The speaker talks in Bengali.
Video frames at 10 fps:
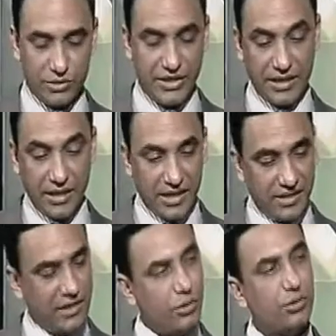বলছি না
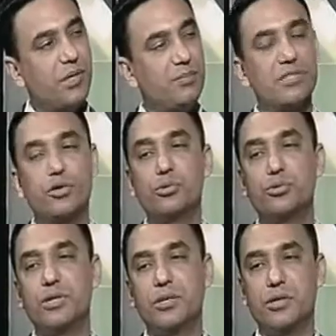দ্বিতীয়ত আপনি
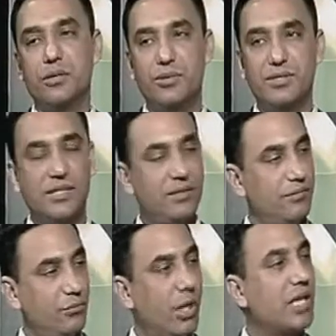সংসদের কথা বলেছেন
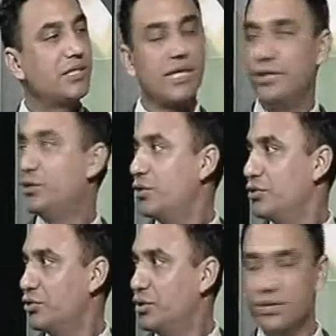মহান জাতীয়
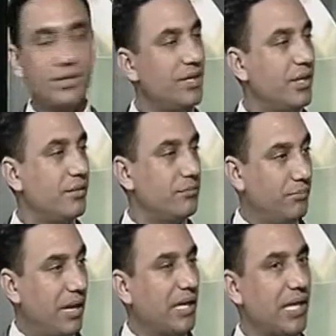সংসদ
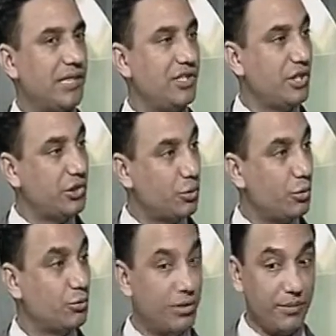বাংলাদেশের
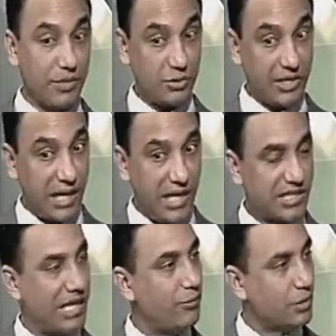ষোলো কোটি মানুষের
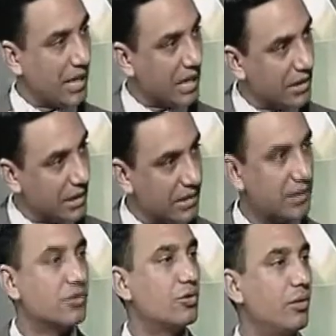আশা এবং আকাঙ্ক্ষার
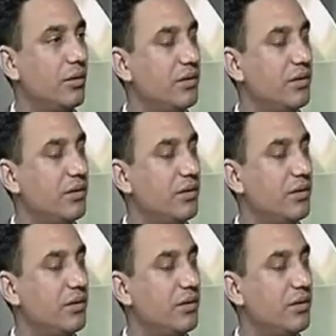একটা স্থল